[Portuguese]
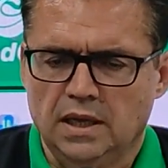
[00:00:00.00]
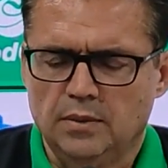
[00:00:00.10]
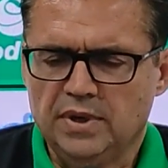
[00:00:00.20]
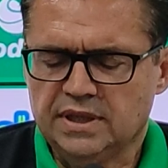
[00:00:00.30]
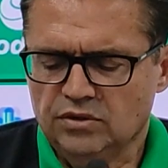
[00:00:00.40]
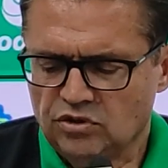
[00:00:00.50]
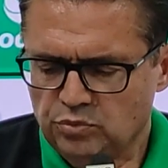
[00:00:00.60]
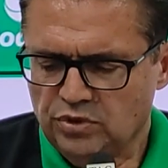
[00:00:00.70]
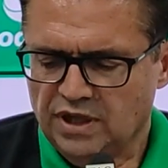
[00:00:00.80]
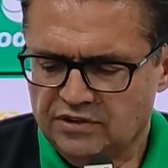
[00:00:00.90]
é para que nós
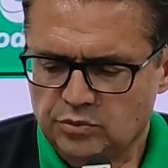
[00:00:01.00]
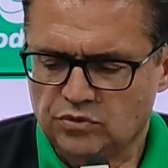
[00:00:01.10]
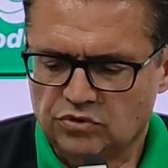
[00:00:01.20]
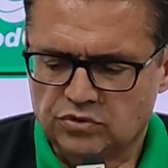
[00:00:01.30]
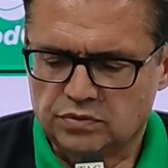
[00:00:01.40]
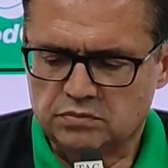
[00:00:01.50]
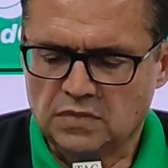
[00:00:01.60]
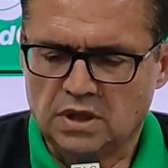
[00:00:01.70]
pudéssemos